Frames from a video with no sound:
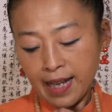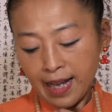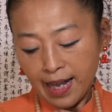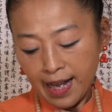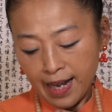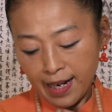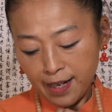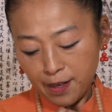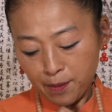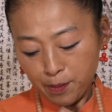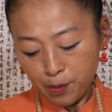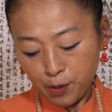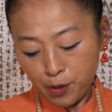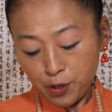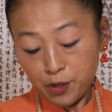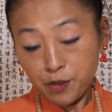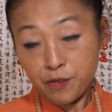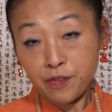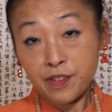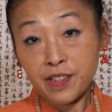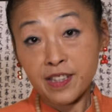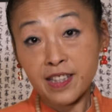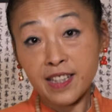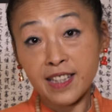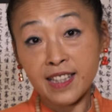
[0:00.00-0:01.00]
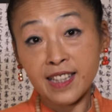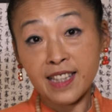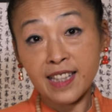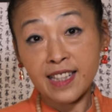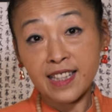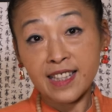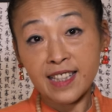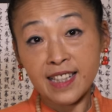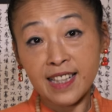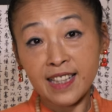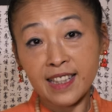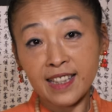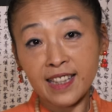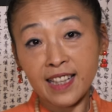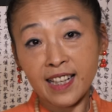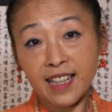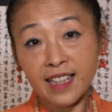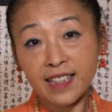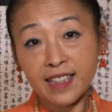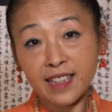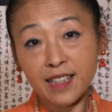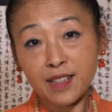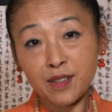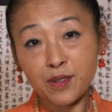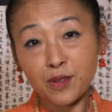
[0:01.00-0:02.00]
À l'époque, je faisais des dessins
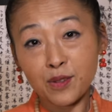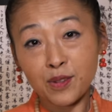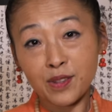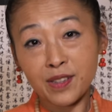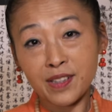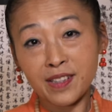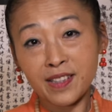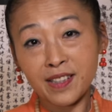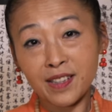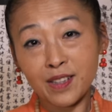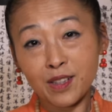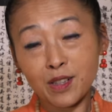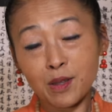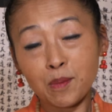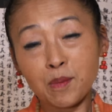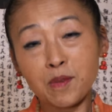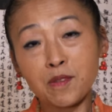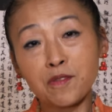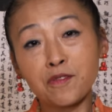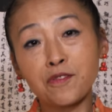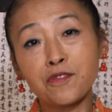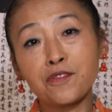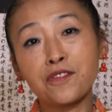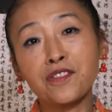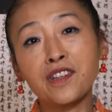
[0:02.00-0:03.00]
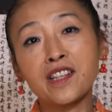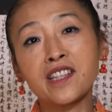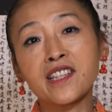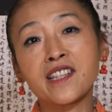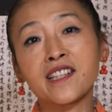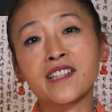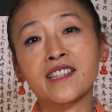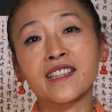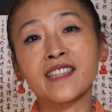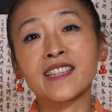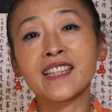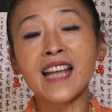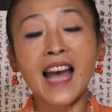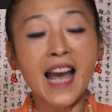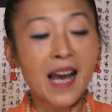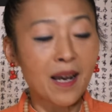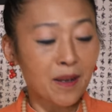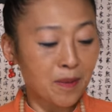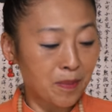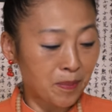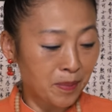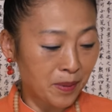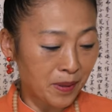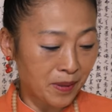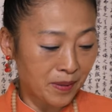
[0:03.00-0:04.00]
très très jolis, comme une feuille
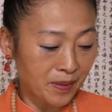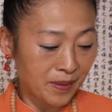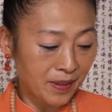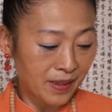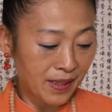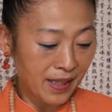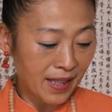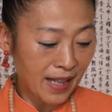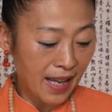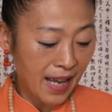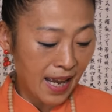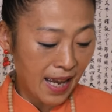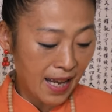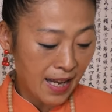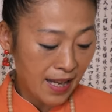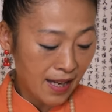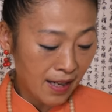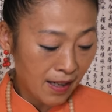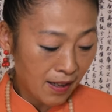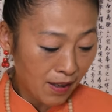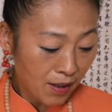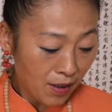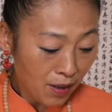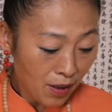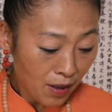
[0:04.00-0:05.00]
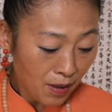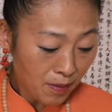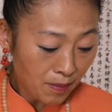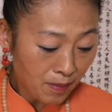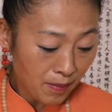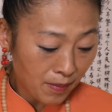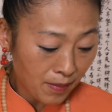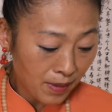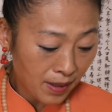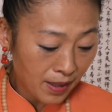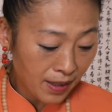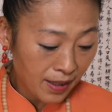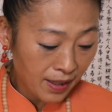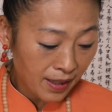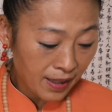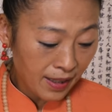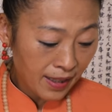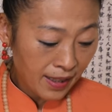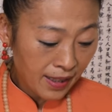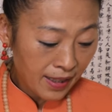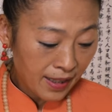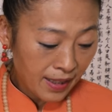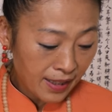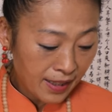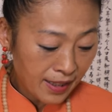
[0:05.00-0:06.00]
d'arbre. Hein. L'homme,
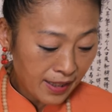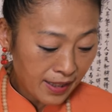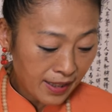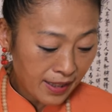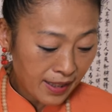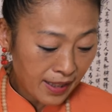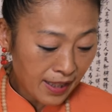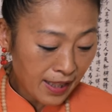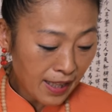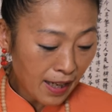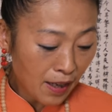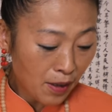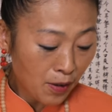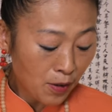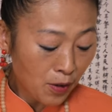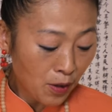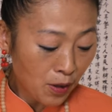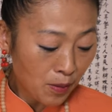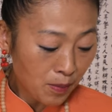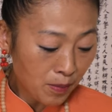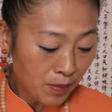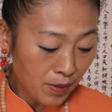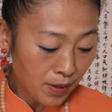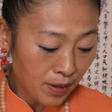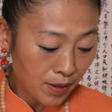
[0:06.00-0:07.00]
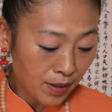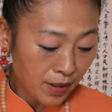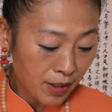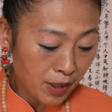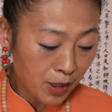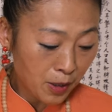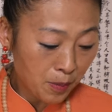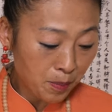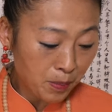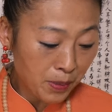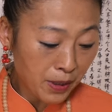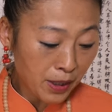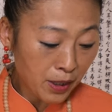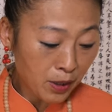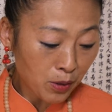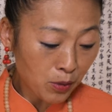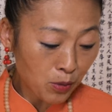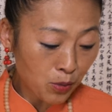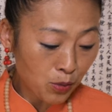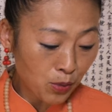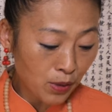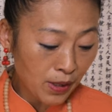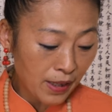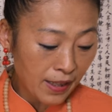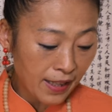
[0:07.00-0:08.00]
c'est un homme
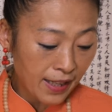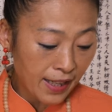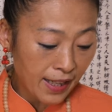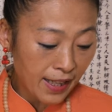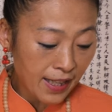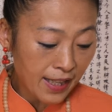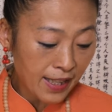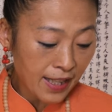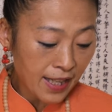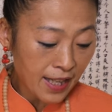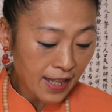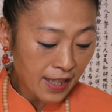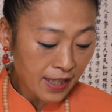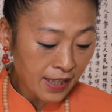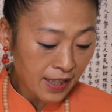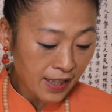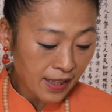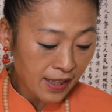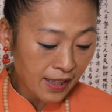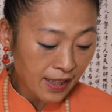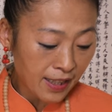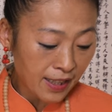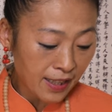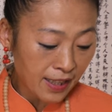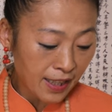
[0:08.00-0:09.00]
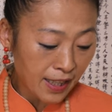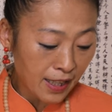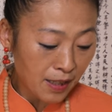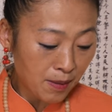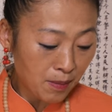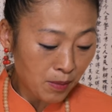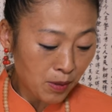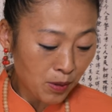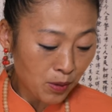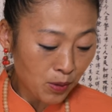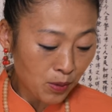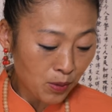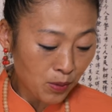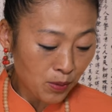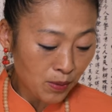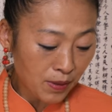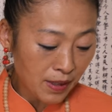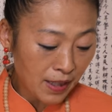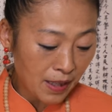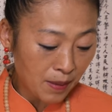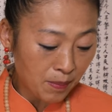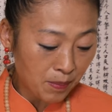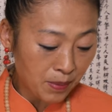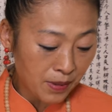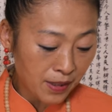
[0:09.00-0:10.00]
spirituel, énergétique,
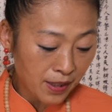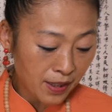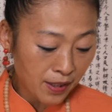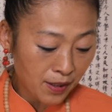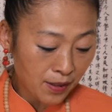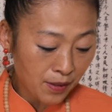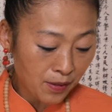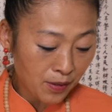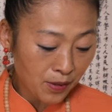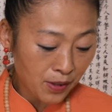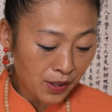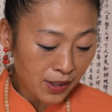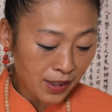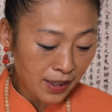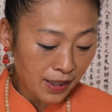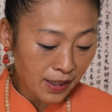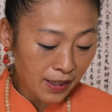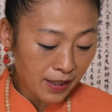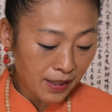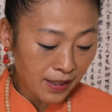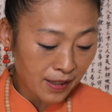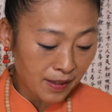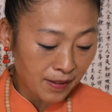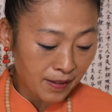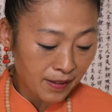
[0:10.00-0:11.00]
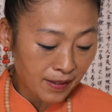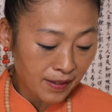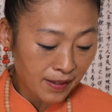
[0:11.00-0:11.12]
émotionnel, psychologique,